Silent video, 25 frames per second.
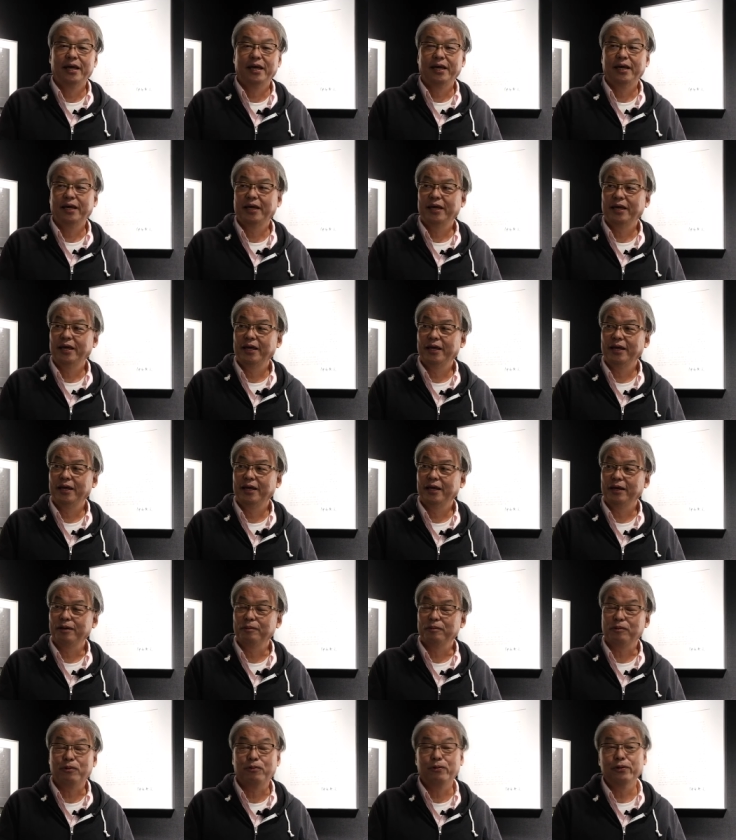
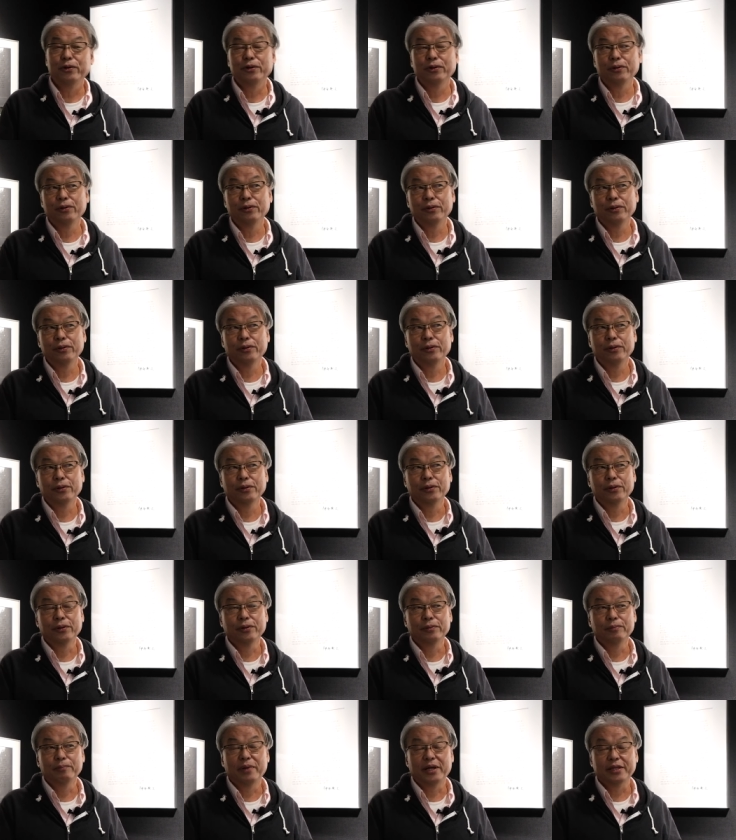えー、こ
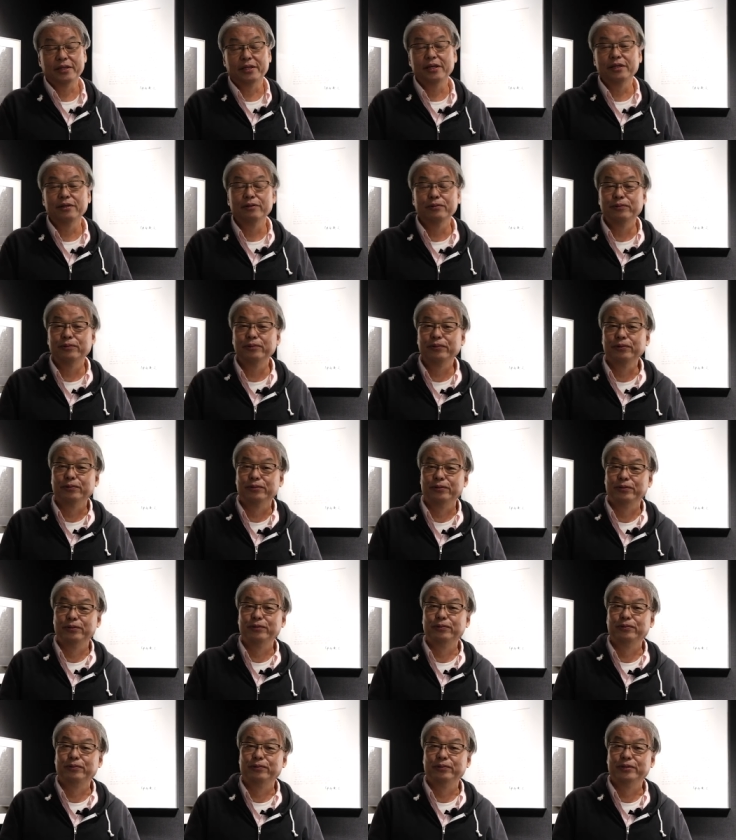れ、まあ、天皇陵
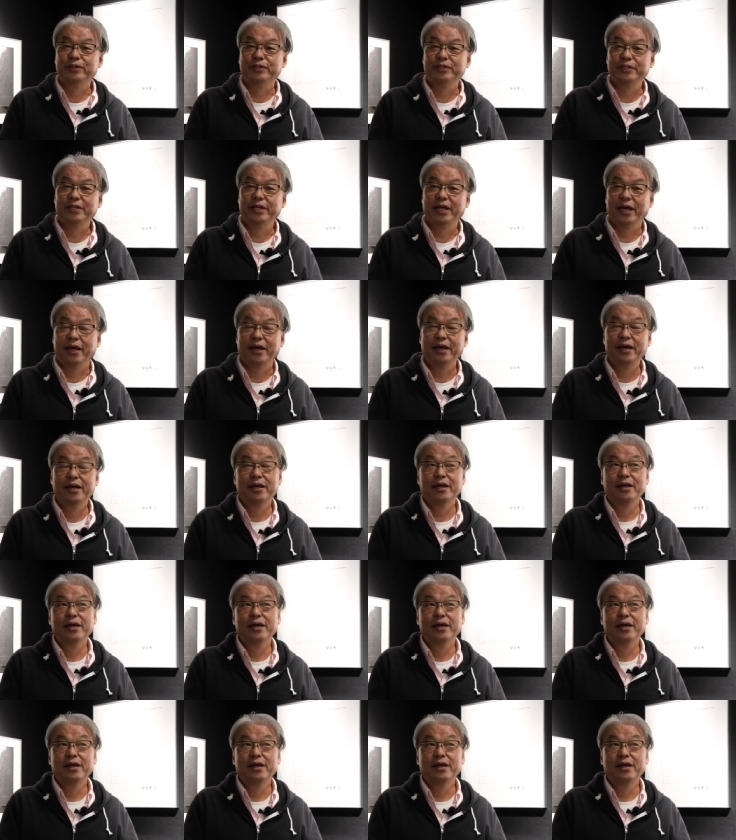というとですね、